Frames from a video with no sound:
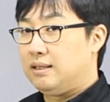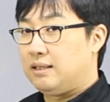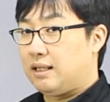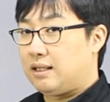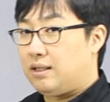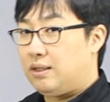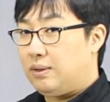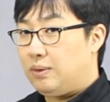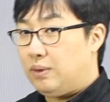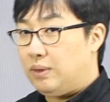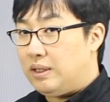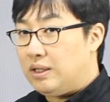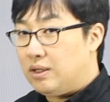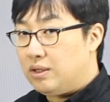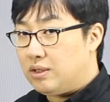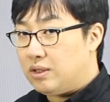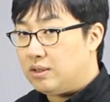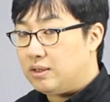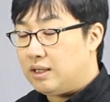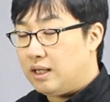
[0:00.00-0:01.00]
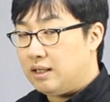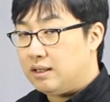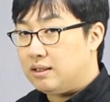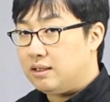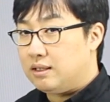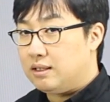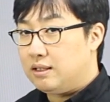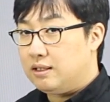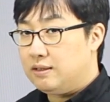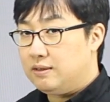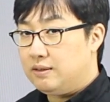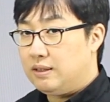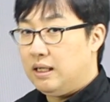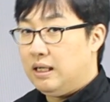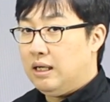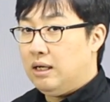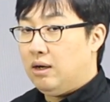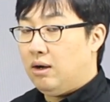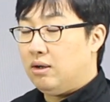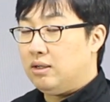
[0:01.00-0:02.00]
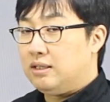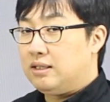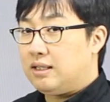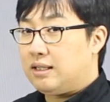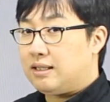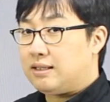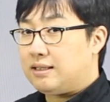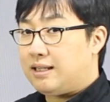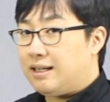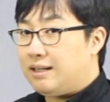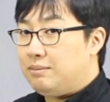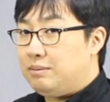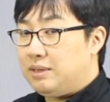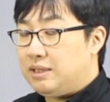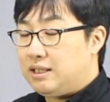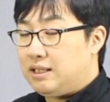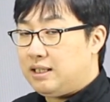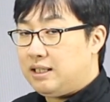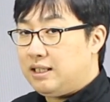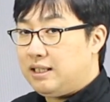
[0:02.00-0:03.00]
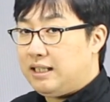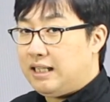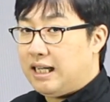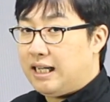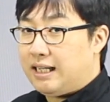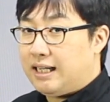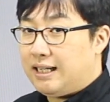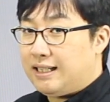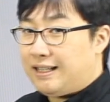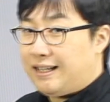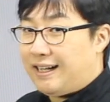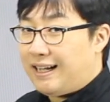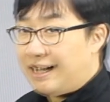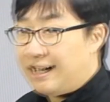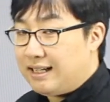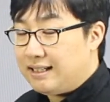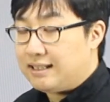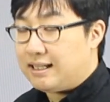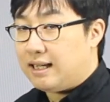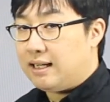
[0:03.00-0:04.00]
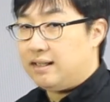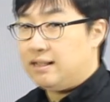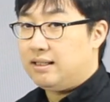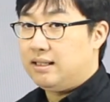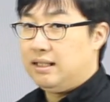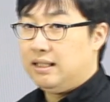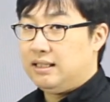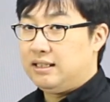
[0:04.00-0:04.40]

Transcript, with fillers: 자 그리고 이런 현상은 어느 나라 사람인지를 이야기할 때 항상